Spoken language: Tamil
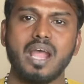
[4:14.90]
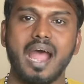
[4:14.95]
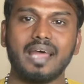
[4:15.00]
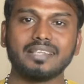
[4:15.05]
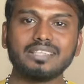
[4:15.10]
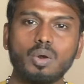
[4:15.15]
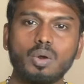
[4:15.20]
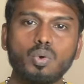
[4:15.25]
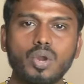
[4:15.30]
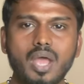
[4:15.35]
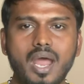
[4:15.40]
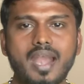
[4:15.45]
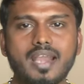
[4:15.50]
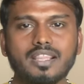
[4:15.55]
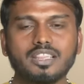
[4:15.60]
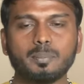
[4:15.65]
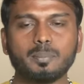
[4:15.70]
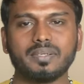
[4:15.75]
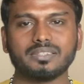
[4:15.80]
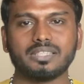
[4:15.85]
அதை விட
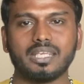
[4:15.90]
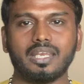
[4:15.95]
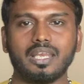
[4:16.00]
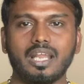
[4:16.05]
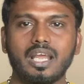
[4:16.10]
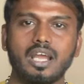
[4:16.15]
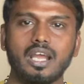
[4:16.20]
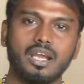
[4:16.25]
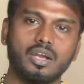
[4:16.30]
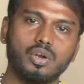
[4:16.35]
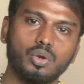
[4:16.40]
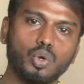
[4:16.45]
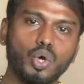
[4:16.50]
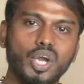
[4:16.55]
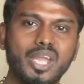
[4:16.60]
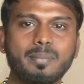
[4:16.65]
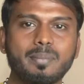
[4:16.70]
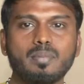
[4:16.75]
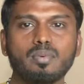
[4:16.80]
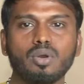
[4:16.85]
அடுத்து பார்த்தீங்கன்னா
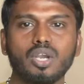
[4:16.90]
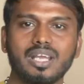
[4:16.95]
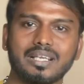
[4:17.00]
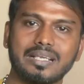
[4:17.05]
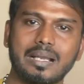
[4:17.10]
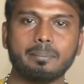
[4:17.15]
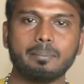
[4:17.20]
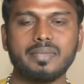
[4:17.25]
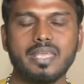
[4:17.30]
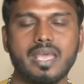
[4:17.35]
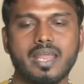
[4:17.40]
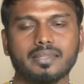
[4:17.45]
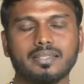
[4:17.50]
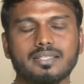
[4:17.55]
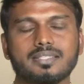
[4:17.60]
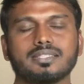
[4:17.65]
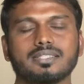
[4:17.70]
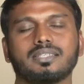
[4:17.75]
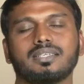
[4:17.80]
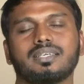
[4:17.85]
கோவிபிபோவில் கம்மியாக
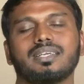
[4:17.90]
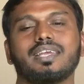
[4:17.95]
இருந்துச்சு